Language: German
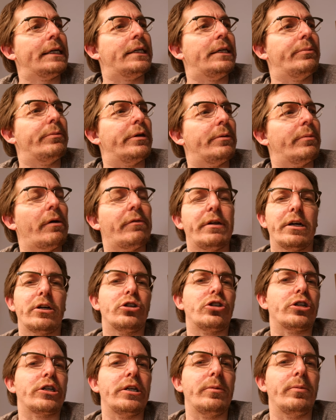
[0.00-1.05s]
die mir immer wieder
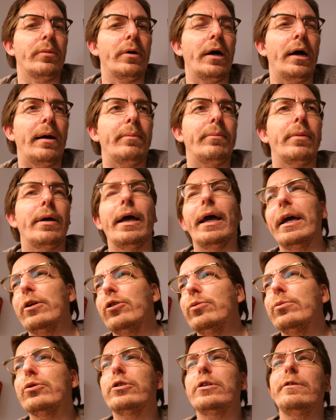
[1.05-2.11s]
geschrieben haben, hey,
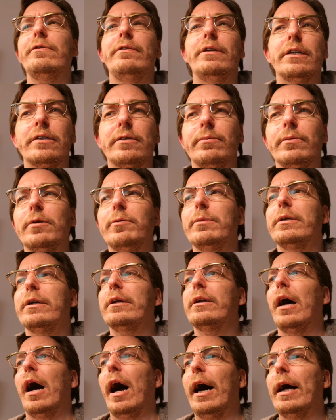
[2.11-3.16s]
du motivierst mich mit
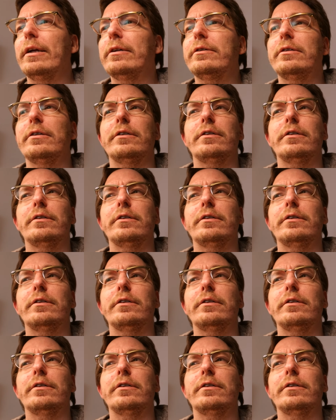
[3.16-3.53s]
deiner Art,